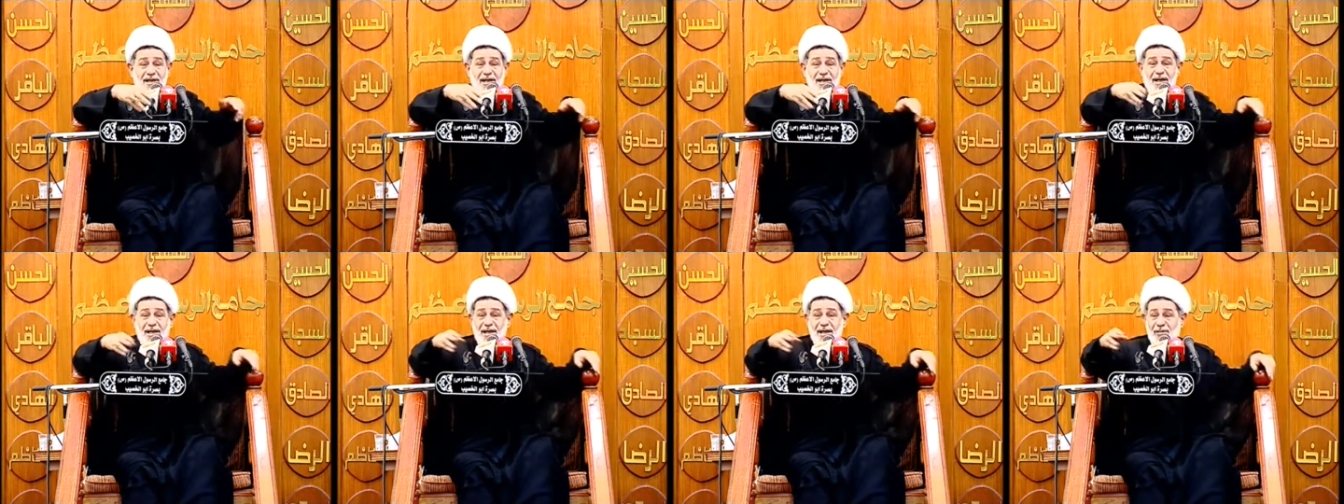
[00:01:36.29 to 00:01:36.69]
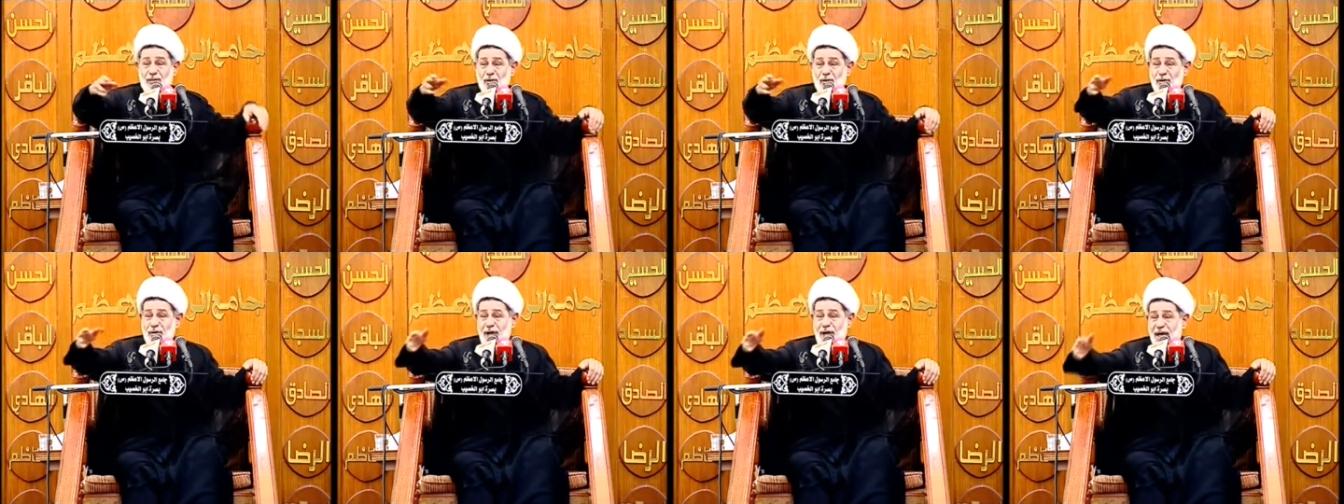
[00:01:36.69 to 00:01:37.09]
فقال له
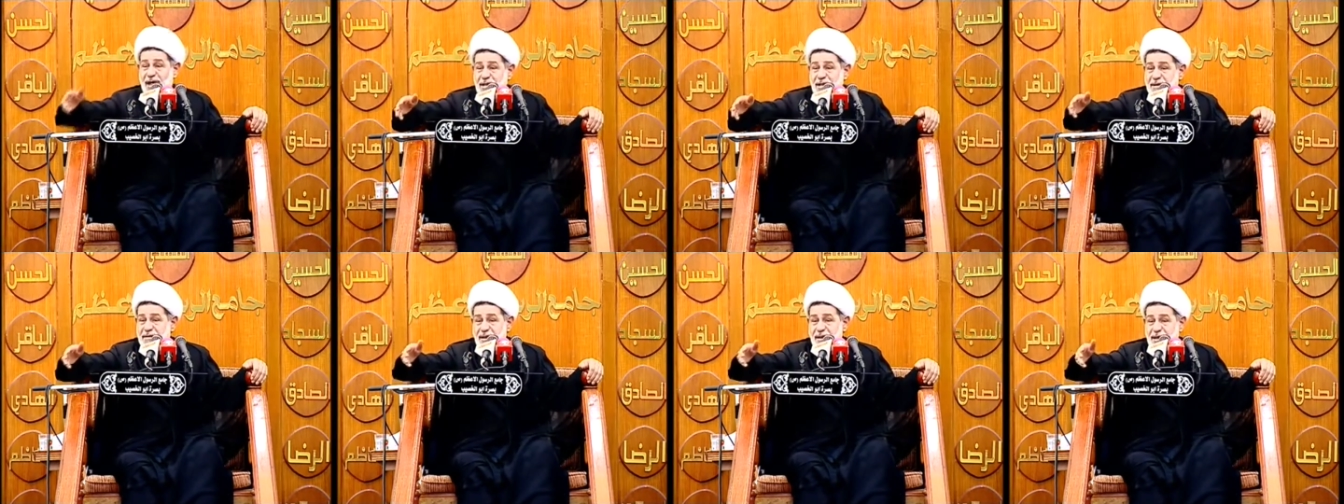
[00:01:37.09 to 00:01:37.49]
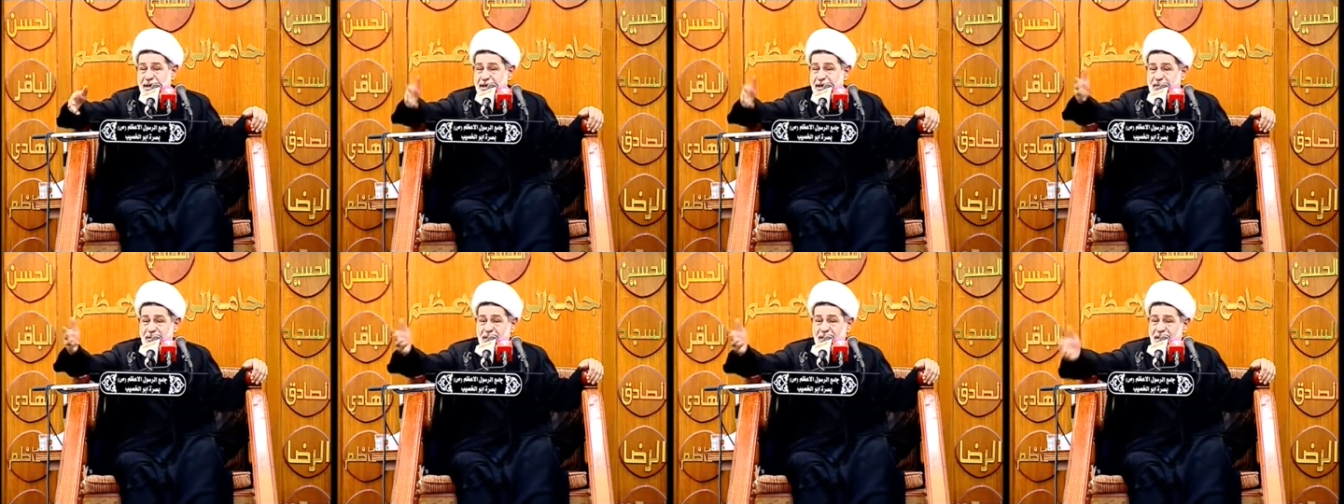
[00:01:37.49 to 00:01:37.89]
المرور حاسبه
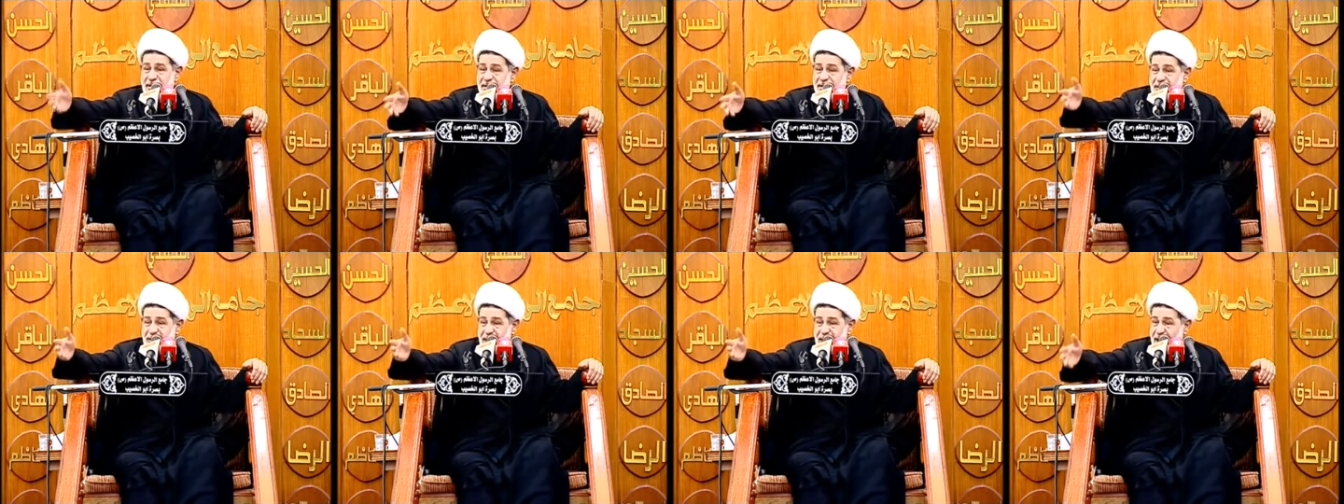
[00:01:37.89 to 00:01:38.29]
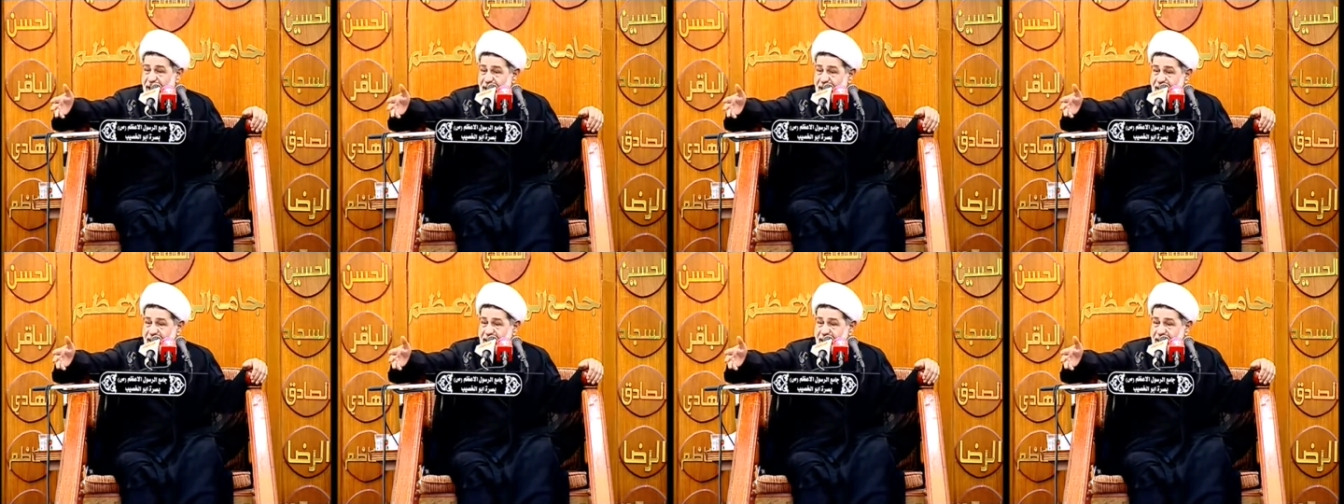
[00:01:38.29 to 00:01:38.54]
قال له ابوي انت شايل